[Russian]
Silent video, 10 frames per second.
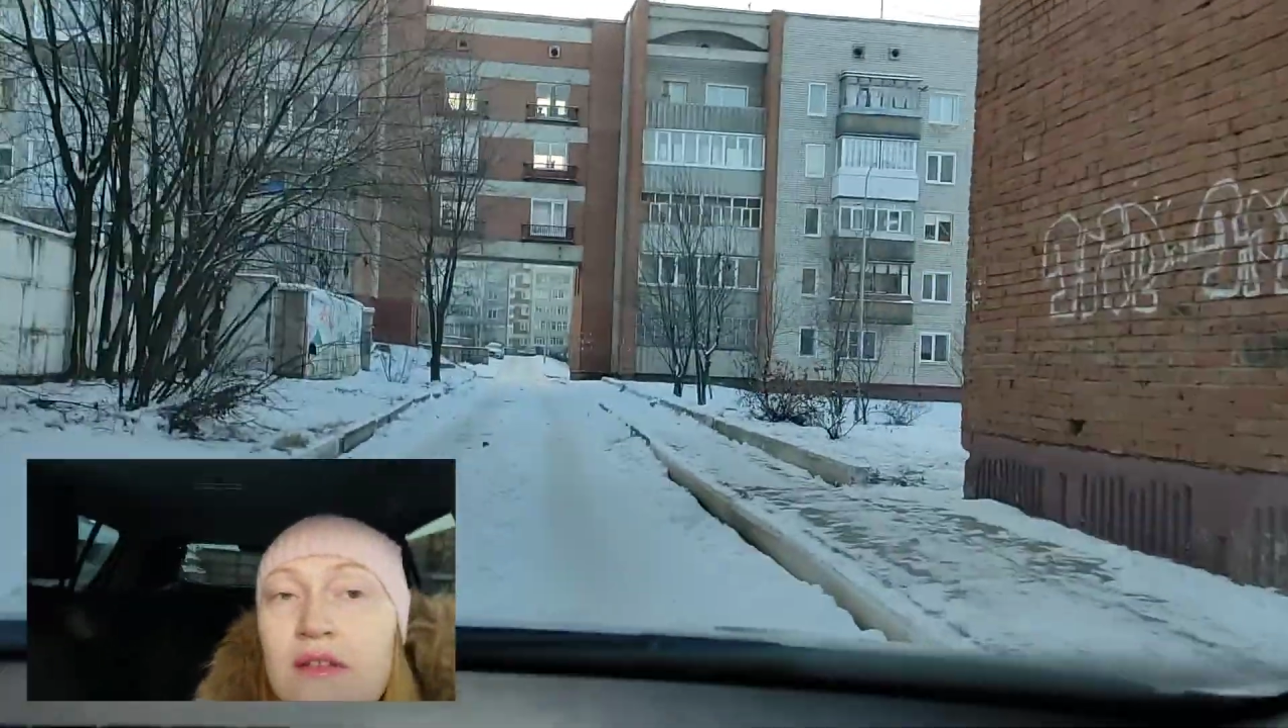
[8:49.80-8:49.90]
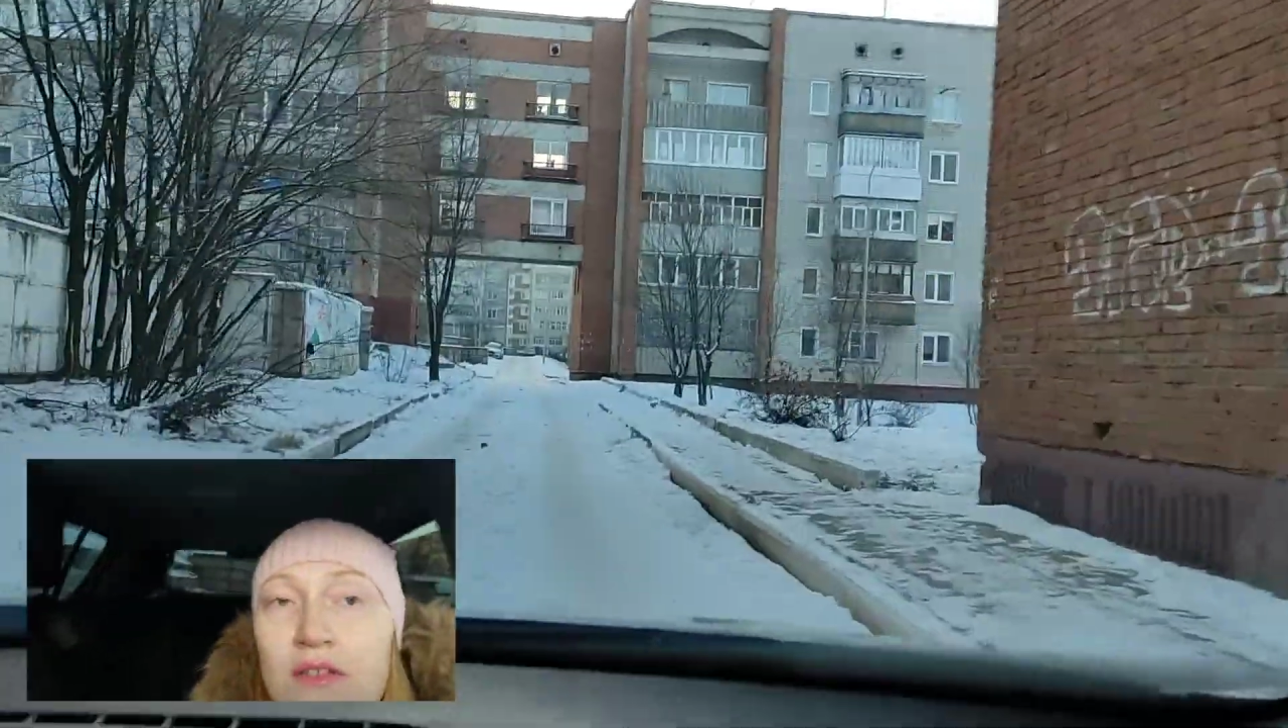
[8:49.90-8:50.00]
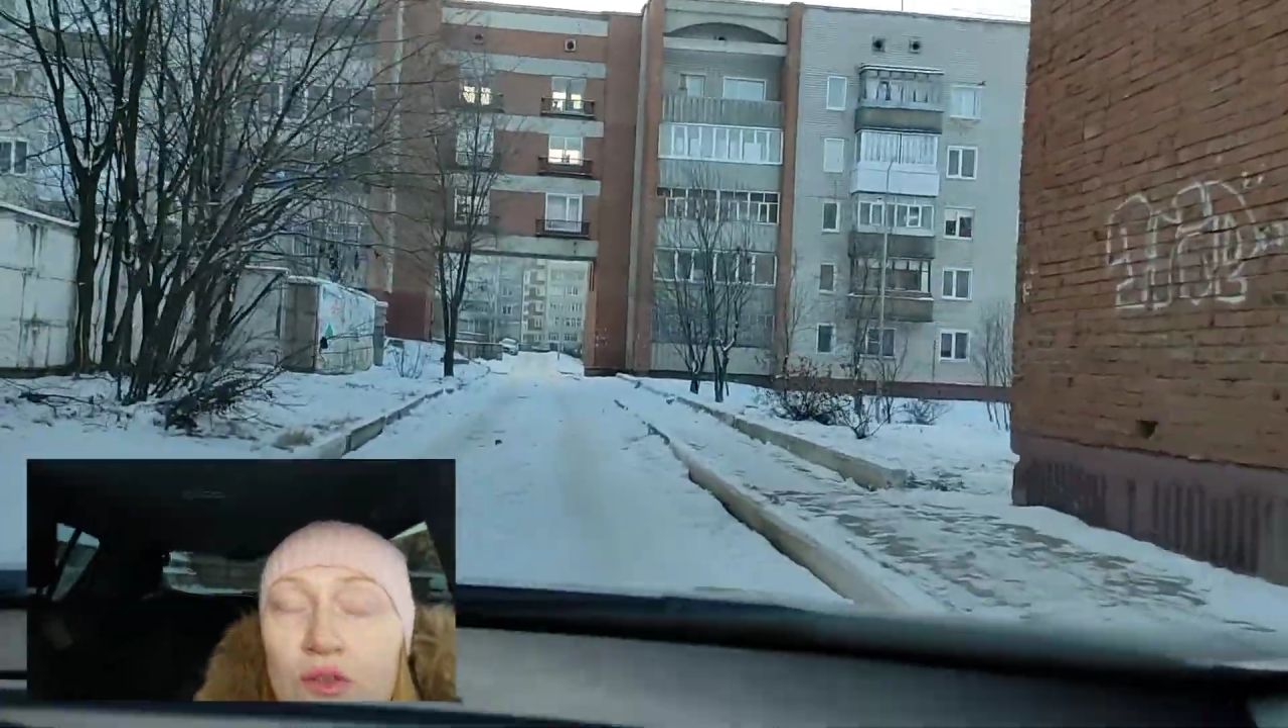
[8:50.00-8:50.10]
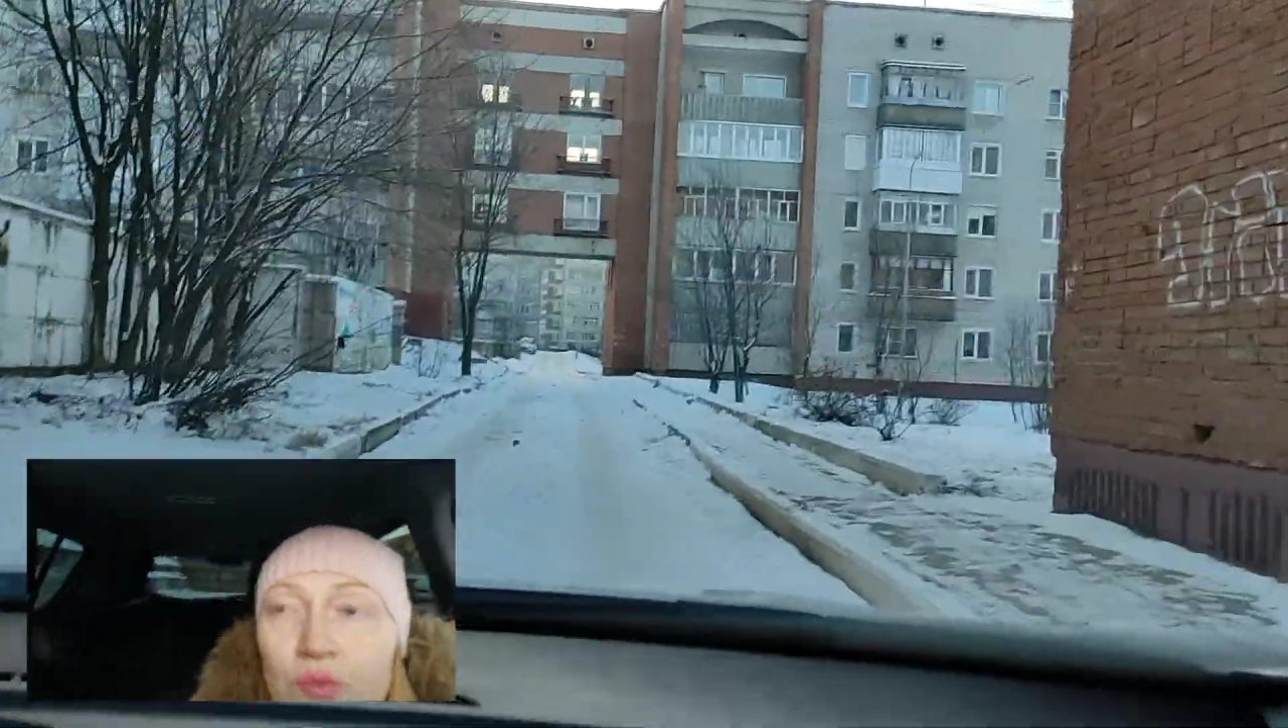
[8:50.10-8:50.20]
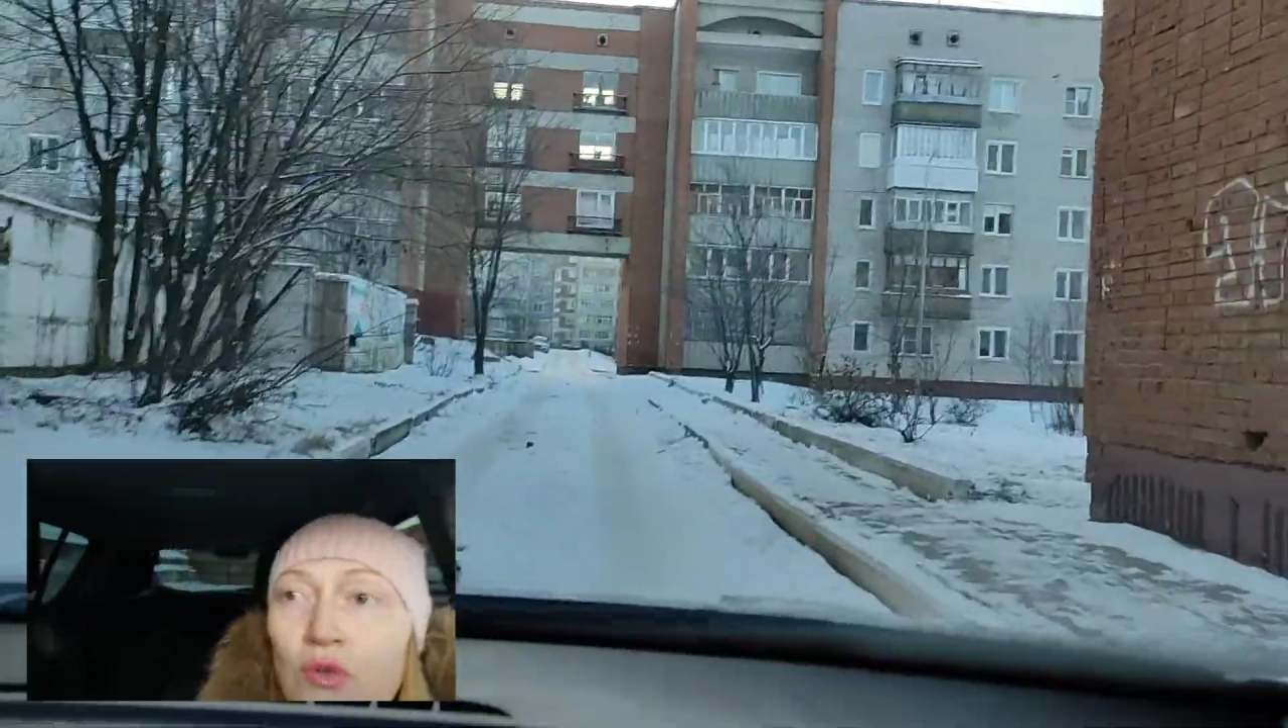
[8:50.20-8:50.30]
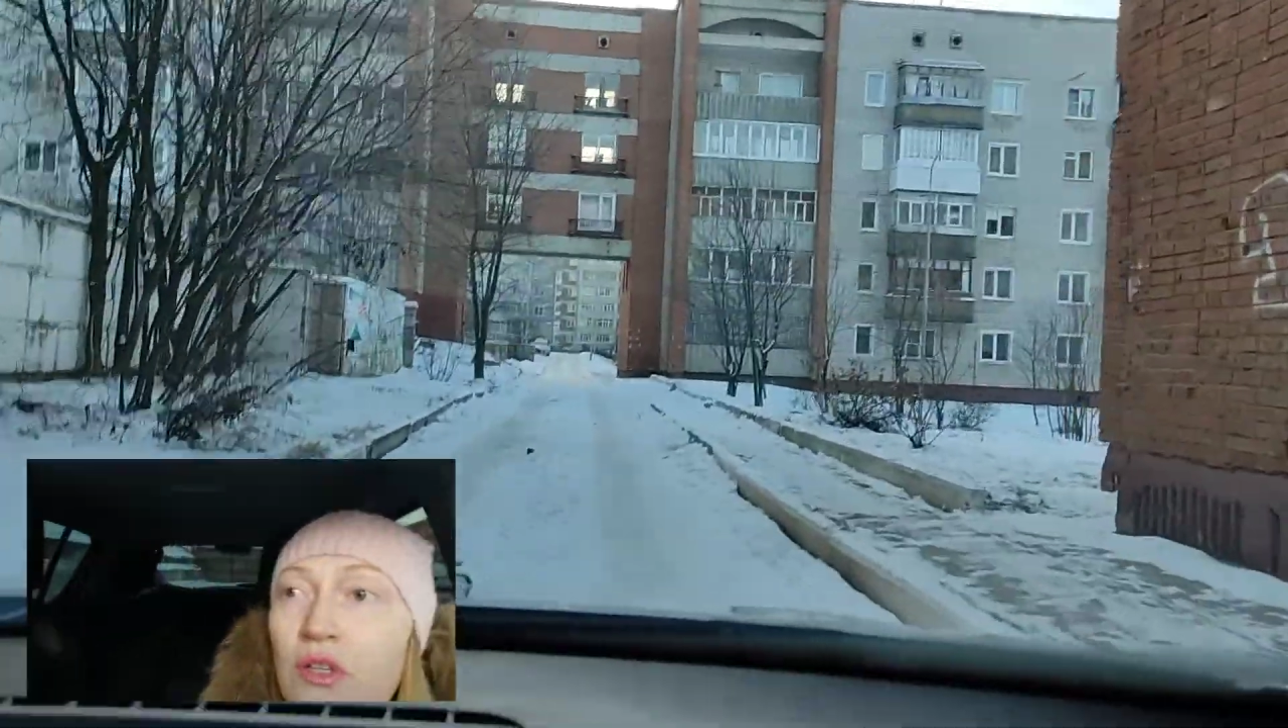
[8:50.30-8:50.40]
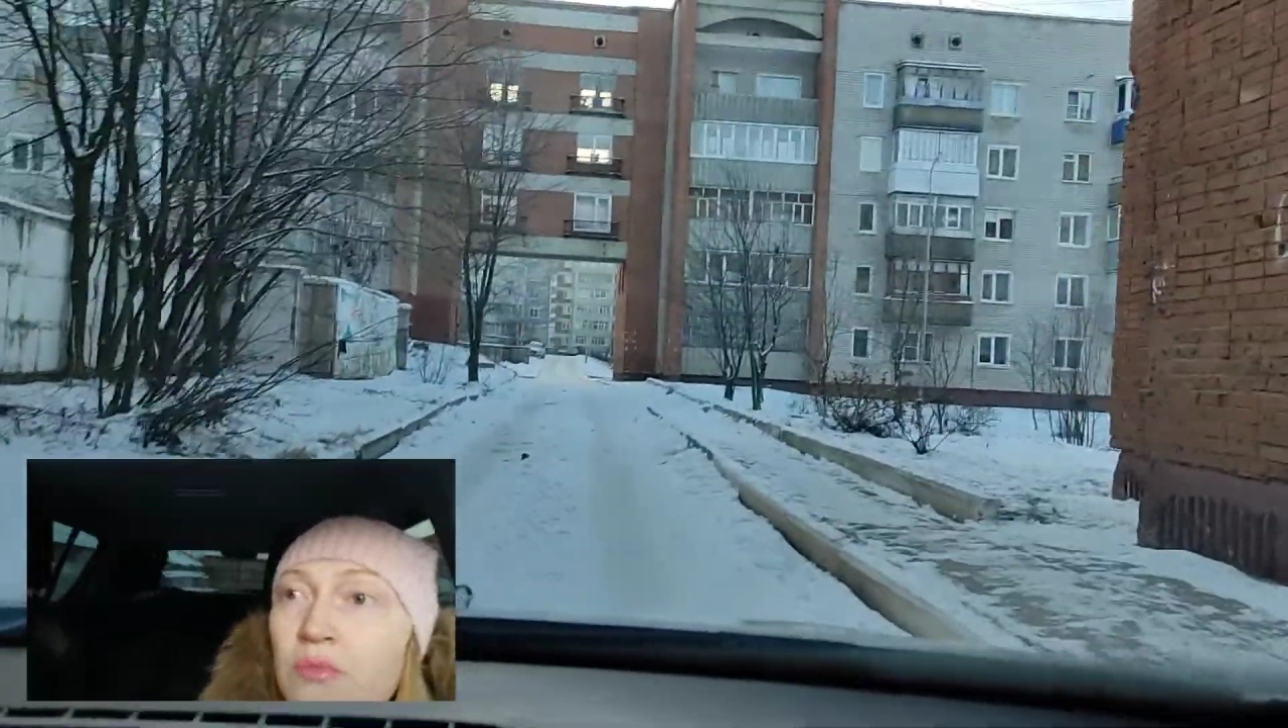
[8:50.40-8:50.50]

Тем более